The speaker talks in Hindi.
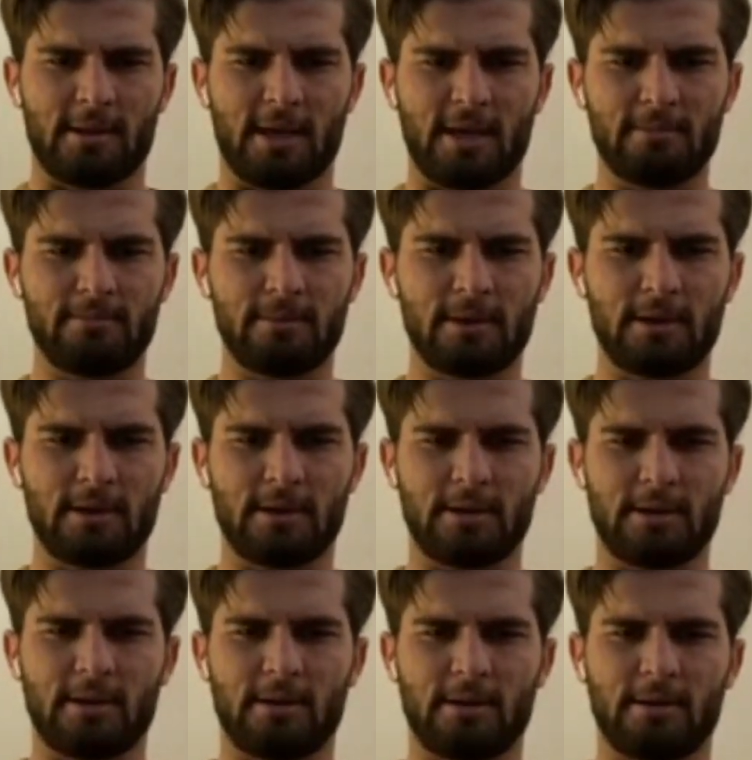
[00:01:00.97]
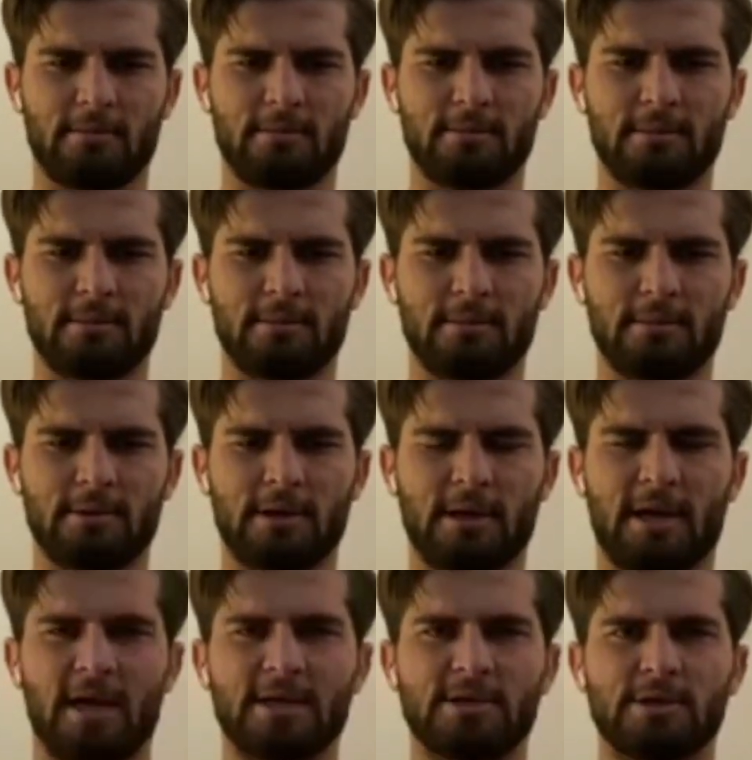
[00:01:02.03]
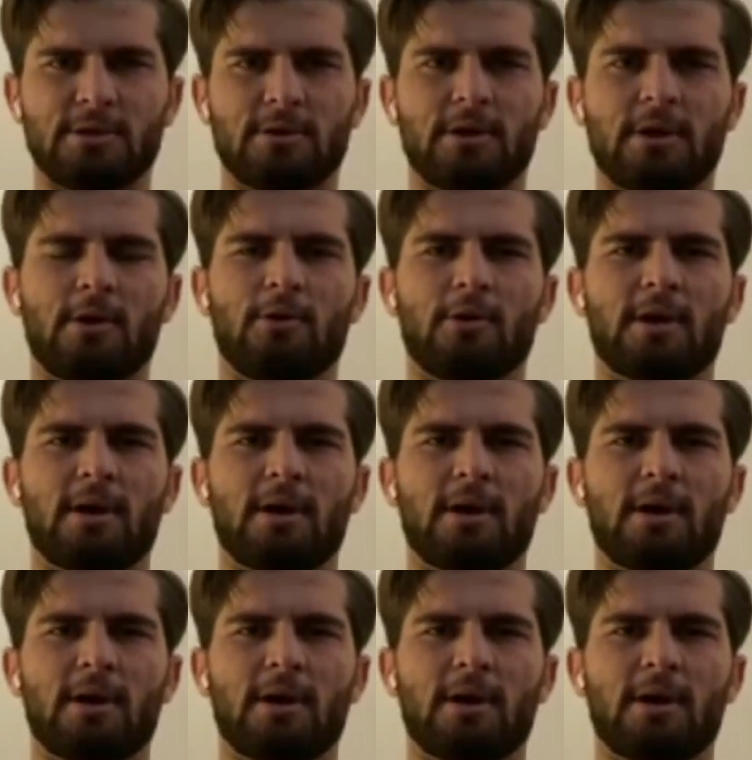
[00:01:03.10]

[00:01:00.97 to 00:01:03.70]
देखिए कराची और लाहौर का